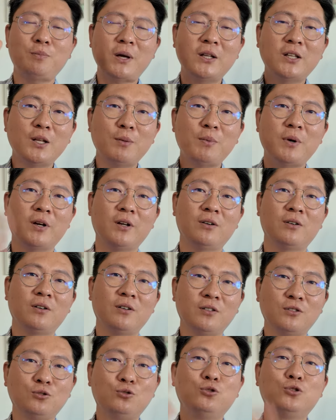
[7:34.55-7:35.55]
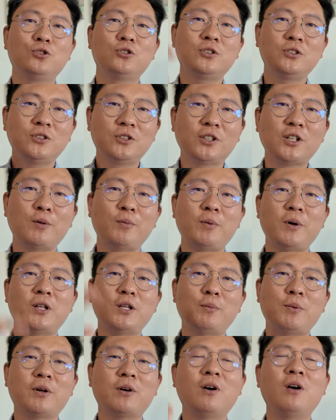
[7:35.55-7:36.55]
판단 말이에요. 구루들은 그렇게
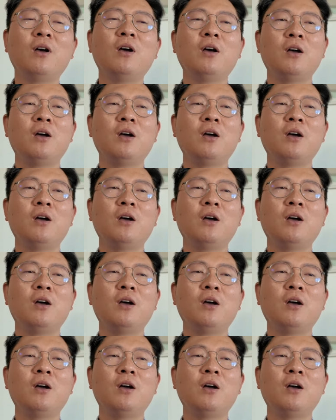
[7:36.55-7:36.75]
판단 말이에요.